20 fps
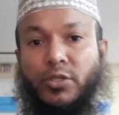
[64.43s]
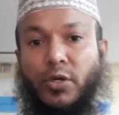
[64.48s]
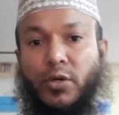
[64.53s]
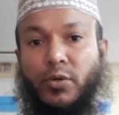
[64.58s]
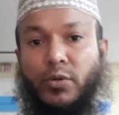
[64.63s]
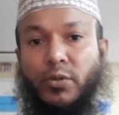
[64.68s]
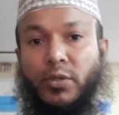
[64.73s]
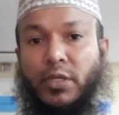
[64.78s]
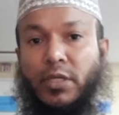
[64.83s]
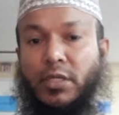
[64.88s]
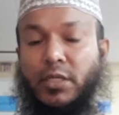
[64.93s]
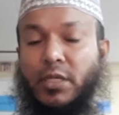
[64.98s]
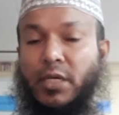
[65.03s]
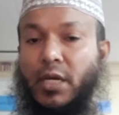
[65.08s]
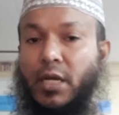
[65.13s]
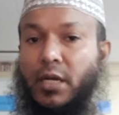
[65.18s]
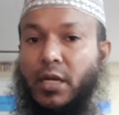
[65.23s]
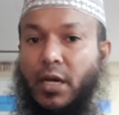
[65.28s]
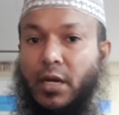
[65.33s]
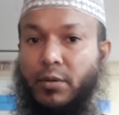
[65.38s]
যখন
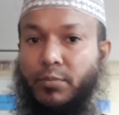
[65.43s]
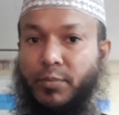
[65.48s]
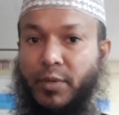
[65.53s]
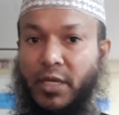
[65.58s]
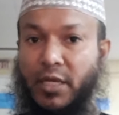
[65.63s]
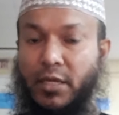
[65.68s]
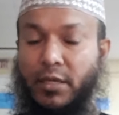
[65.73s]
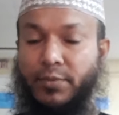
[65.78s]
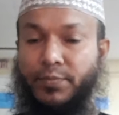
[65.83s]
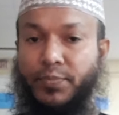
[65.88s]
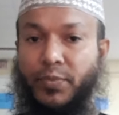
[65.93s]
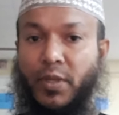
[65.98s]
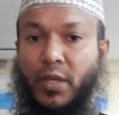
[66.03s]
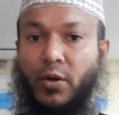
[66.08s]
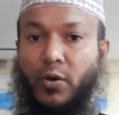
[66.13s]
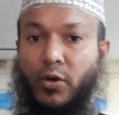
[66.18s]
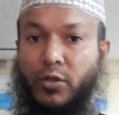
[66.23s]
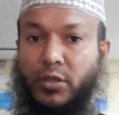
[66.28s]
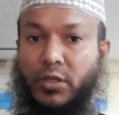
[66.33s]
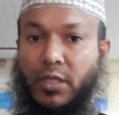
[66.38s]
ইন্ডিয়ান আর্মি
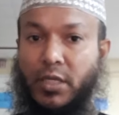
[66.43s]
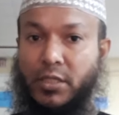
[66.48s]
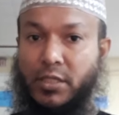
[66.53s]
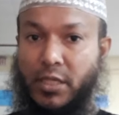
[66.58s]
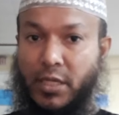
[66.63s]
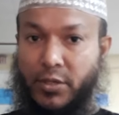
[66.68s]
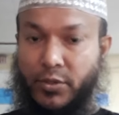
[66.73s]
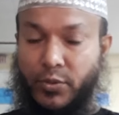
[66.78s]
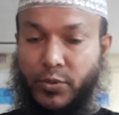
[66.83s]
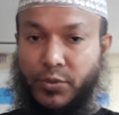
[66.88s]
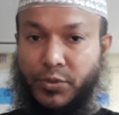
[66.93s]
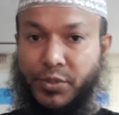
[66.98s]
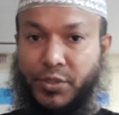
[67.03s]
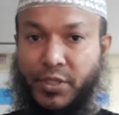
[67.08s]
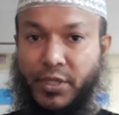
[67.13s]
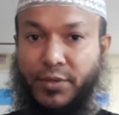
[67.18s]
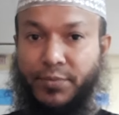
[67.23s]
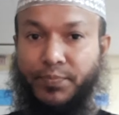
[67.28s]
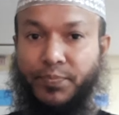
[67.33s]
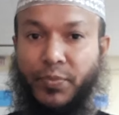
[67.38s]
অত্যাচার
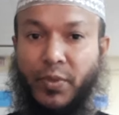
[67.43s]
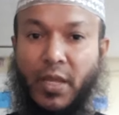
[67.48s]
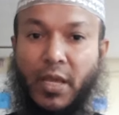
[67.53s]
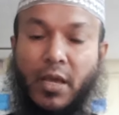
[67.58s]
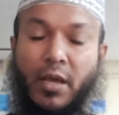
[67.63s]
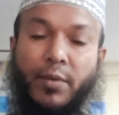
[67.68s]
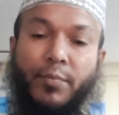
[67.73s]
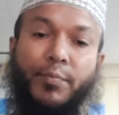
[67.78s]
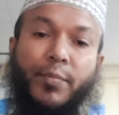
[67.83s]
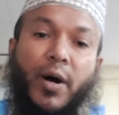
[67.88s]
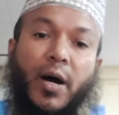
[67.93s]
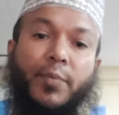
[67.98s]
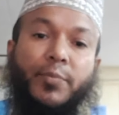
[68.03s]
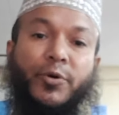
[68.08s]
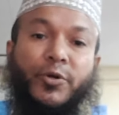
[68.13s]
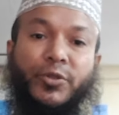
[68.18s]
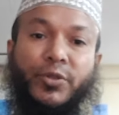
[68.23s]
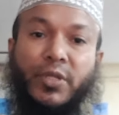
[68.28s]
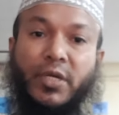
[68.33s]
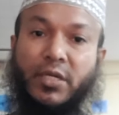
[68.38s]
করছে মা
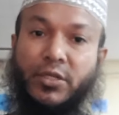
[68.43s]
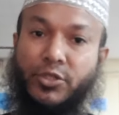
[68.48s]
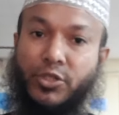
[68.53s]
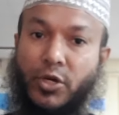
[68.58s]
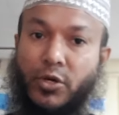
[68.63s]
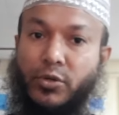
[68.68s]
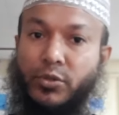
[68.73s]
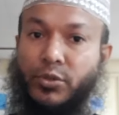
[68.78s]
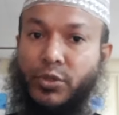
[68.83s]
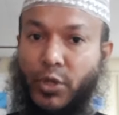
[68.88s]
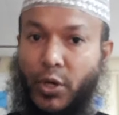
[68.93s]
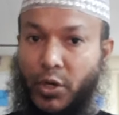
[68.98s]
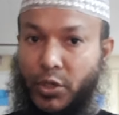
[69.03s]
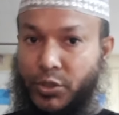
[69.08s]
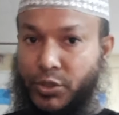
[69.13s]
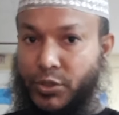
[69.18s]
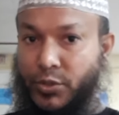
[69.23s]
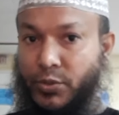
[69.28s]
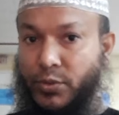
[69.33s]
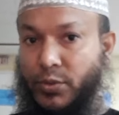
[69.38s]
বোনদের যখন
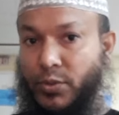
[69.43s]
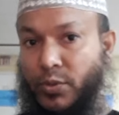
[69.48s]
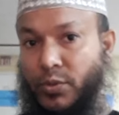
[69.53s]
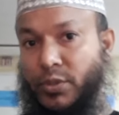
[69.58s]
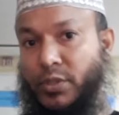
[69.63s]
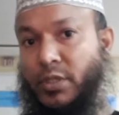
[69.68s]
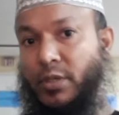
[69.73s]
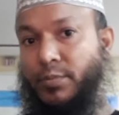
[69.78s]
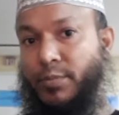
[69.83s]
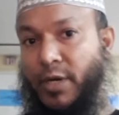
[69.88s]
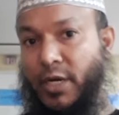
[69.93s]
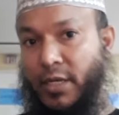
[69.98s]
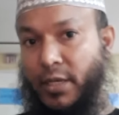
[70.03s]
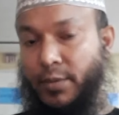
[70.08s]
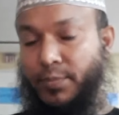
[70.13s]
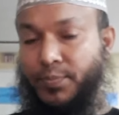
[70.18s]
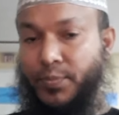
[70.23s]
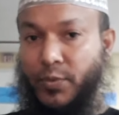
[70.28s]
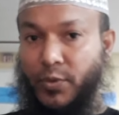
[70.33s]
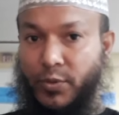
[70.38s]
ধর্ষণ করছে বা
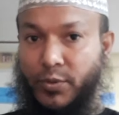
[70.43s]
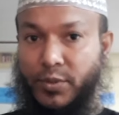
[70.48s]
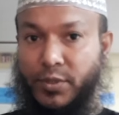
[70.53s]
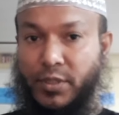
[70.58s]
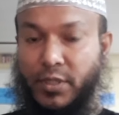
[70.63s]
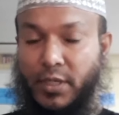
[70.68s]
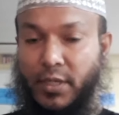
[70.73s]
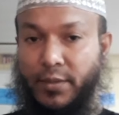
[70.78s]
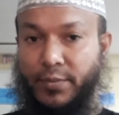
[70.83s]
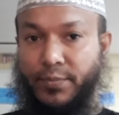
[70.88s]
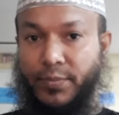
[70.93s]
রেপ করছে